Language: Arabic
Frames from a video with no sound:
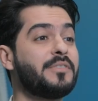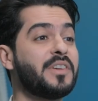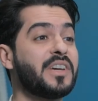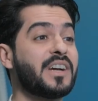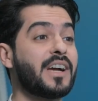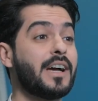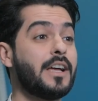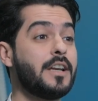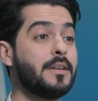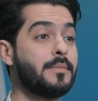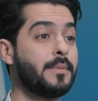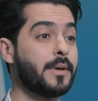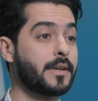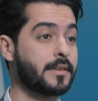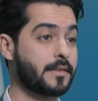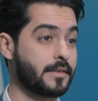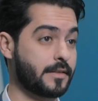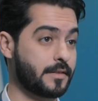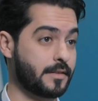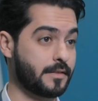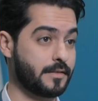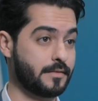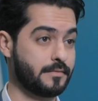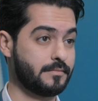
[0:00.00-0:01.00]
في قلبك؟
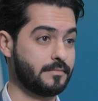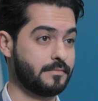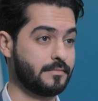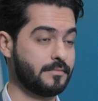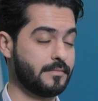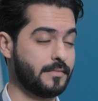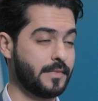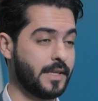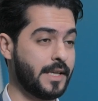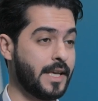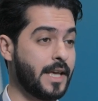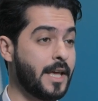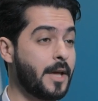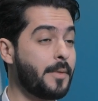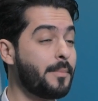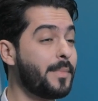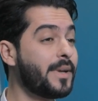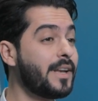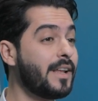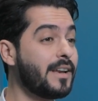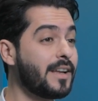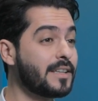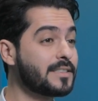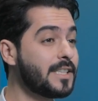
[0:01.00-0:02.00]

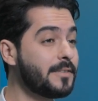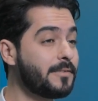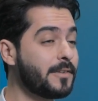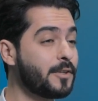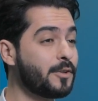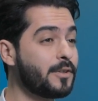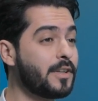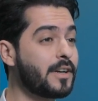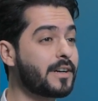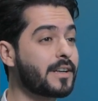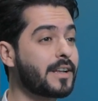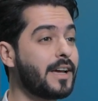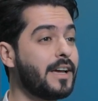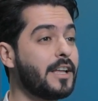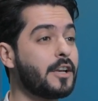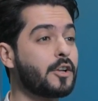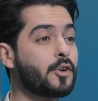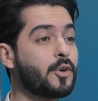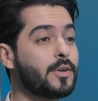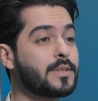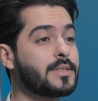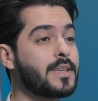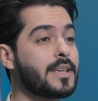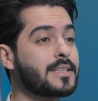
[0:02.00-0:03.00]
من اللطيف أنه نقرأ
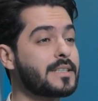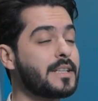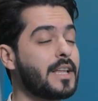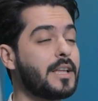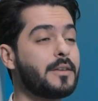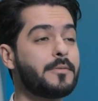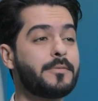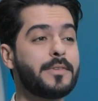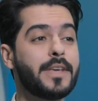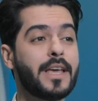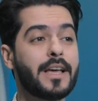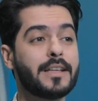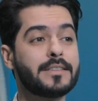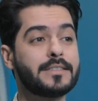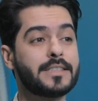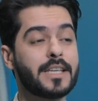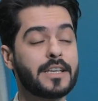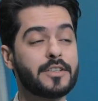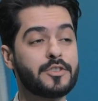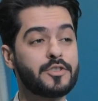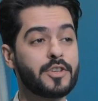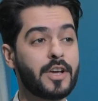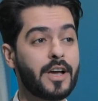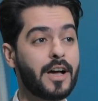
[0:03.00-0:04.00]
القصص لأن فيها
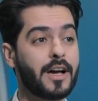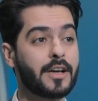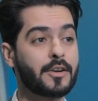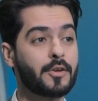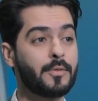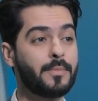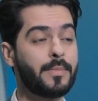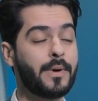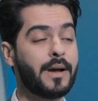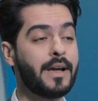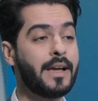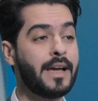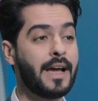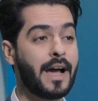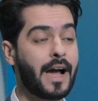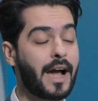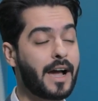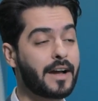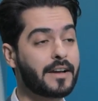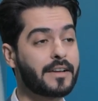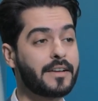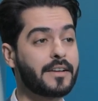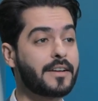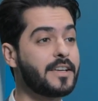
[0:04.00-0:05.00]
تجارب
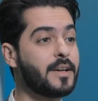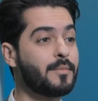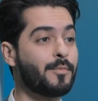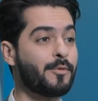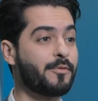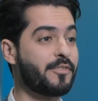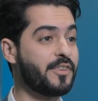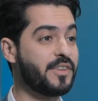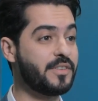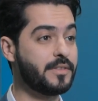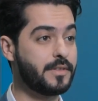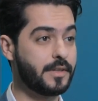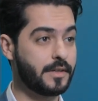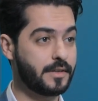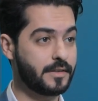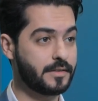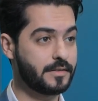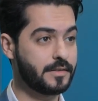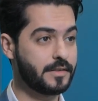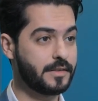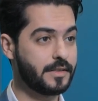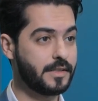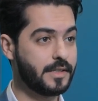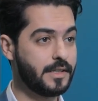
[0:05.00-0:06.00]
حقيقية مفيدة
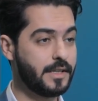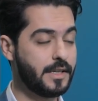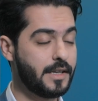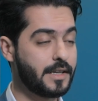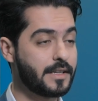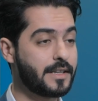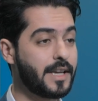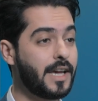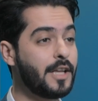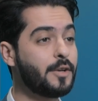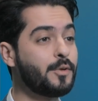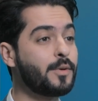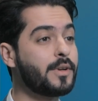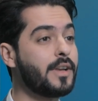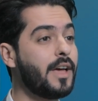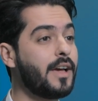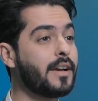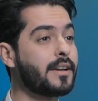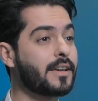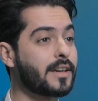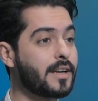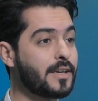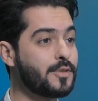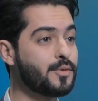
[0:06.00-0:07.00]
كان
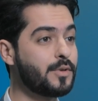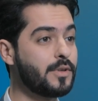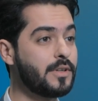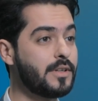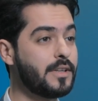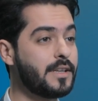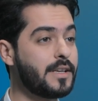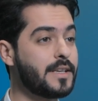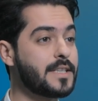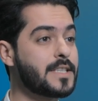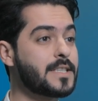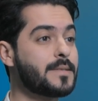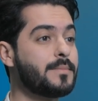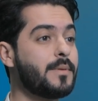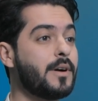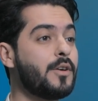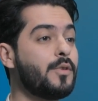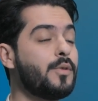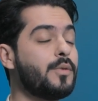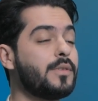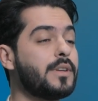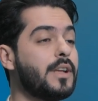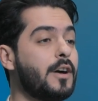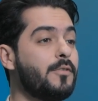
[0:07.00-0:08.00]
هناك رجل
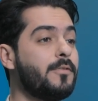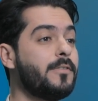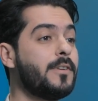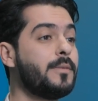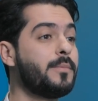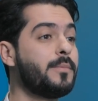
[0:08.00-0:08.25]
اسمه نوف